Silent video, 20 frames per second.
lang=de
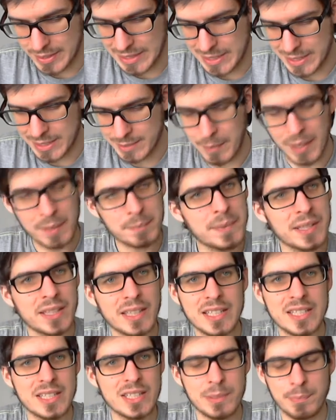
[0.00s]
Es macht mir
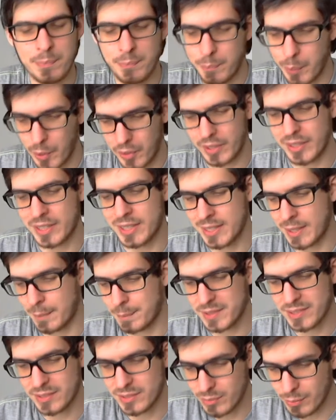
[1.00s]
richtig Bock, ich habe
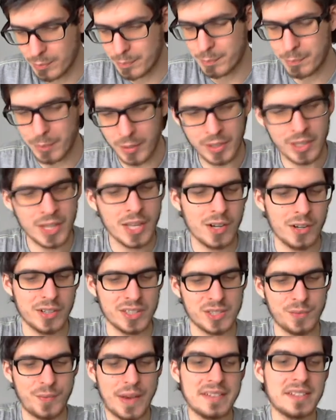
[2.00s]
so Bock und
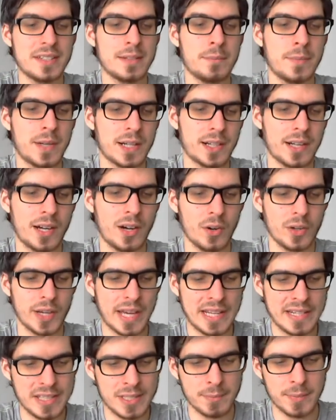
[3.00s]
ich werde den Manga auch
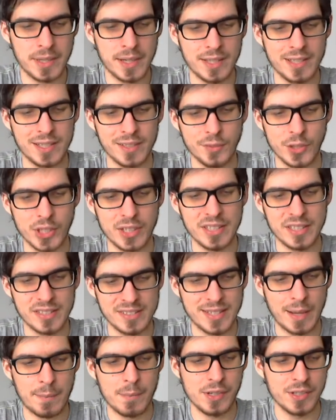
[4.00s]
endlich mal wirklich
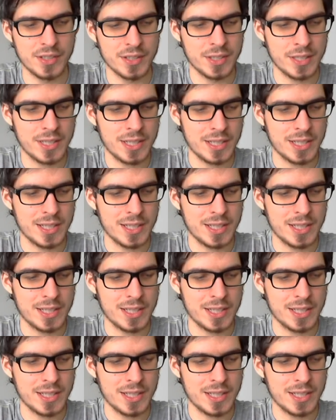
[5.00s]
sammeln.